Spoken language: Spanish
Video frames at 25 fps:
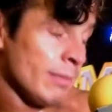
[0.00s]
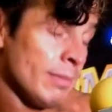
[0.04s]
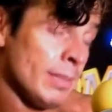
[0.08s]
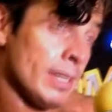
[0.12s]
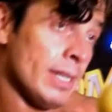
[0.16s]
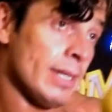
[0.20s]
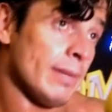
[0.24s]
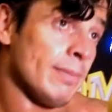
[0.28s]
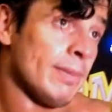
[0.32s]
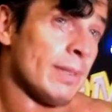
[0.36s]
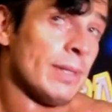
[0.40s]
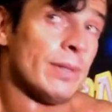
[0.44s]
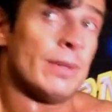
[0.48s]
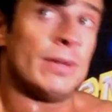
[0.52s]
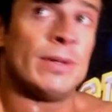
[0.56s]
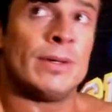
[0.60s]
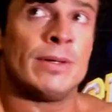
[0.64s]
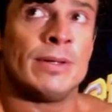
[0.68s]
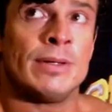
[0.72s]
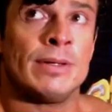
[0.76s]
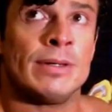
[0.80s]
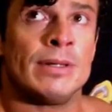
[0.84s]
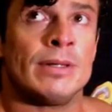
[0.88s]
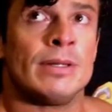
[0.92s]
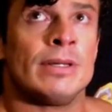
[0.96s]
Mira, pero
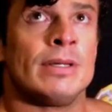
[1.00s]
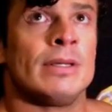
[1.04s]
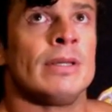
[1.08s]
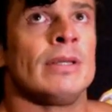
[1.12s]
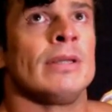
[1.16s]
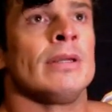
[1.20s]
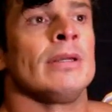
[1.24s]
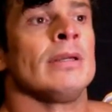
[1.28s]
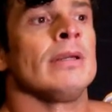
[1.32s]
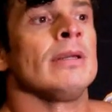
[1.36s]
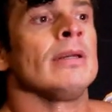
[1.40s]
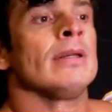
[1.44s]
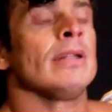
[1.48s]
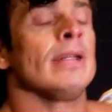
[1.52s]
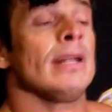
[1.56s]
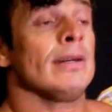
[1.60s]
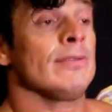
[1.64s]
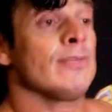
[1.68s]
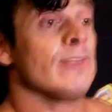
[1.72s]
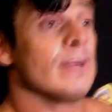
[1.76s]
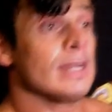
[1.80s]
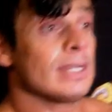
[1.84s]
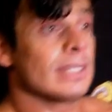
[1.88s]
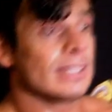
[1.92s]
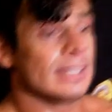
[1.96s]

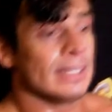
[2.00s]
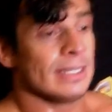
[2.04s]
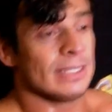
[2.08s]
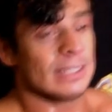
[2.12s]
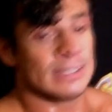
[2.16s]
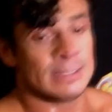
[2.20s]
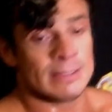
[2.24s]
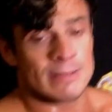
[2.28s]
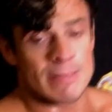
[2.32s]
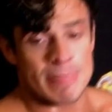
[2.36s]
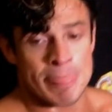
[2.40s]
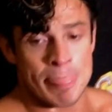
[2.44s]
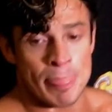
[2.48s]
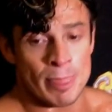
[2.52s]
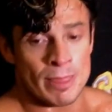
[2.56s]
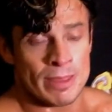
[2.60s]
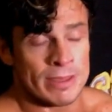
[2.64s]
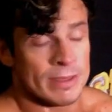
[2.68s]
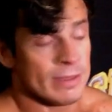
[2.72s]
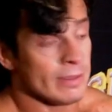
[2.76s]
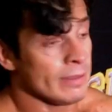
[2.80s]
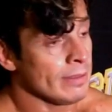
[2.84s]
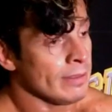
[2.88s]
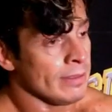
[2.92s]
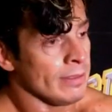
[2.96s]
la fuerza
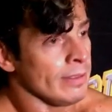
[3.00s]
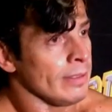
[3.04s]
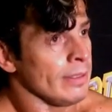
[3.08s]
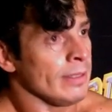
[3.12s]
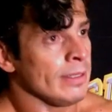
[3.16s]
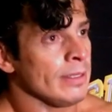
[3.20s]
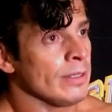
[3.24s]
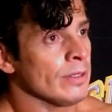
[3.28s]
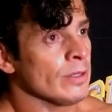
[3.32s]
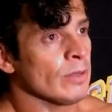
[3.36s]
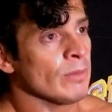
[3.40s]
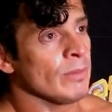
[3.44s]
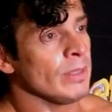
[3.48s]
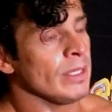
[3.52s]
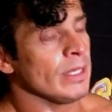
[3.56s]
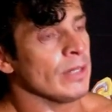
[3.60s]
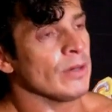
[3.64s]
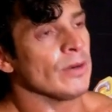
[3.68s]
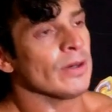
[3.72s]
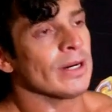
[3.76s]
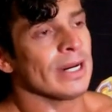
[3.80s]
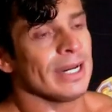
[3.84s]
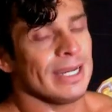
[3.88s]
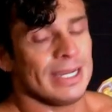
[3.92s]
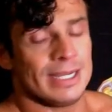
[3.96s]
no me
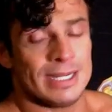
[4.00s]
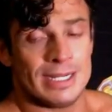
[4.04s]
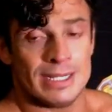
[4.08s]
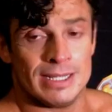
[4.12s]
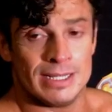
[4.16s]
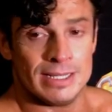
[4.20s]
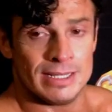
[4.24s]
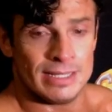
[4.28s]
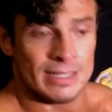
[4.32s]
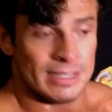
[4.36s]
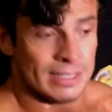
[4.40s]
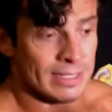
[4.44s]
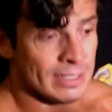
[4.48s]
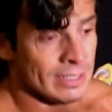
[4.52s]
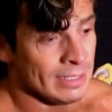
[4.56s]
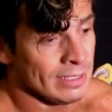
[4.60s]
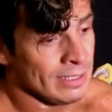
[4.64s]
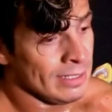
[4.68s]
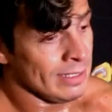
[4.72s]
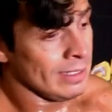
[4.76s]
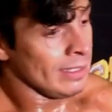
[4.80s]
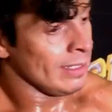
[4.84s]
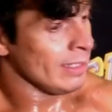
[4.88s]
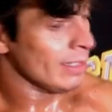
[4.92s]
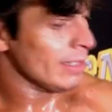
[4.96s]
dejó caer.
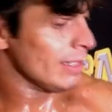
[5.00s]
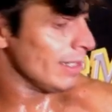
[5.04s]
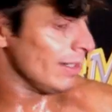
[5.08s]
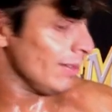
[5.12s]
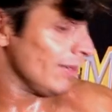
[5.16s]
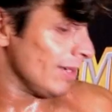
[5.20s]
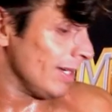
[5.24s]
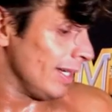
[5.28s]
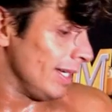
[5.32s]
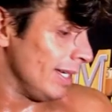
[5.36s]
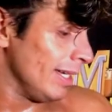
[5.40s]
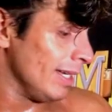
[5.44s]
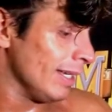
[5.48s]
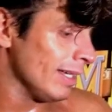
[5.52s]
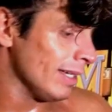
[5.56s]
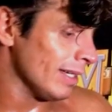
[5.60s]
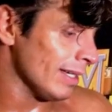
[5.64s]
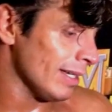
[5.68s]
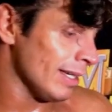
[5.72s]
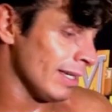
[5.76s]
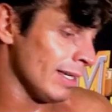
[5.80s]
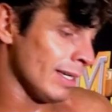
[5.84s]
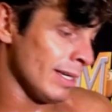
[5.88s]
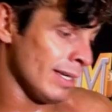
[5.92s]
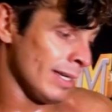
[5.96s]
Creo que,
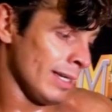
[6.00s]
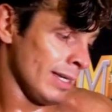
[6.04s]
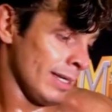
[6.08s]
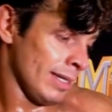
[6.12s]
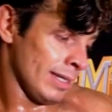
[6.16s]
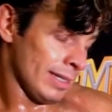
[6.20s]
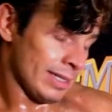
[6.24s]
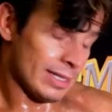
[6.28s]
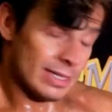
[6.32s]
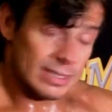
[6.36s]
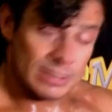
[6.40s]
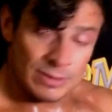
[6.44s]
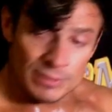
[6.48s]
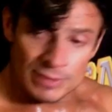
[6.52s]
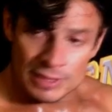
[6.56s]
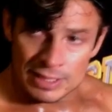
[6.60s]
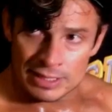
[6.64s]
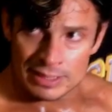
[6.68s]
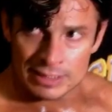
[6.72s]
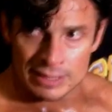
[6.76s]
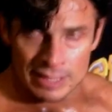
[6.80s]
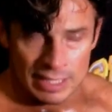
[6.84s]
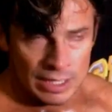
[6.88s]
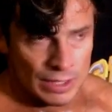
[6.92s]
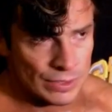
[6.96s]
que si
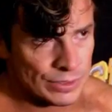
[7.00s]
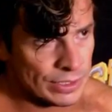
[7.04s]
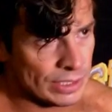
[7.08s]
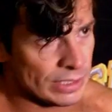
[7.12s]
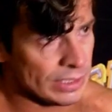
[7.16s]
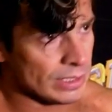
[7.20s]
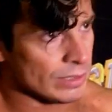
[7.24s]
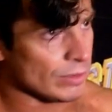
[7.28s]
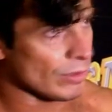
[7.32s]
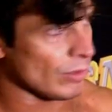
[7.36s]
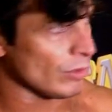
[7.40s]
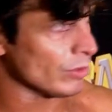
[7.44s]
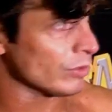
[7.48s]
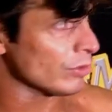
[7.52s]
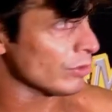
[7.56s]
hubiera cerrado tantito